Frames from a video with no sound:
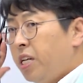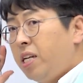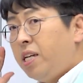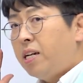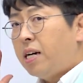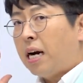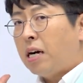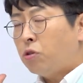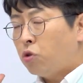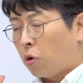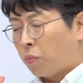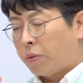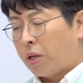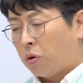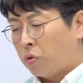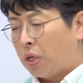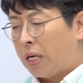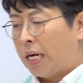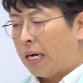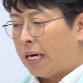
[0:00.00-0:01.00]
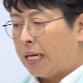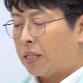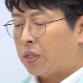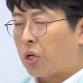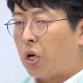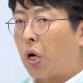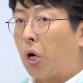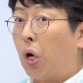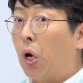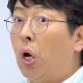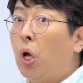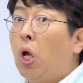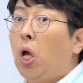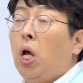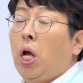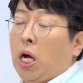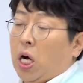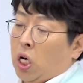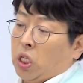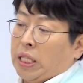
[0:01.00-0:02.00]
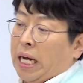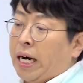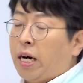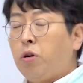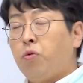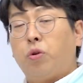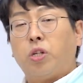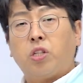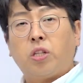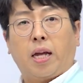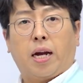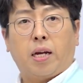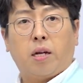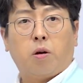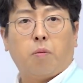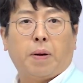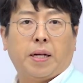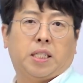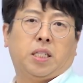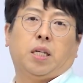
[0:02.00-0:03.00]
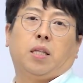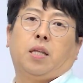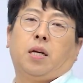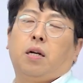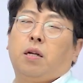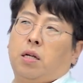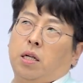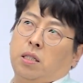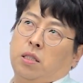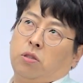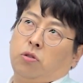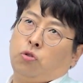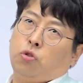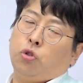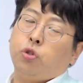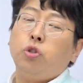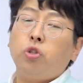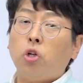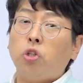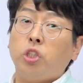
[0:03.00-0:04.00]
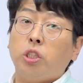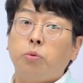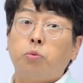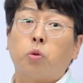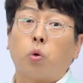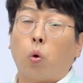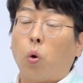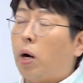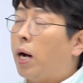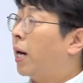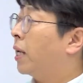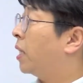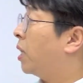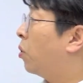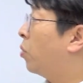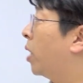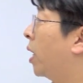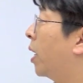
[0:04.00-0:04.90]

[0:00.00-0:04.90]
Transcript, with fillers: 이 일을 할 수 없다고 생각해서 어, 나라를 위해서 내가 이걸 바치겠다. 그러니까 충정심으로 가겠다고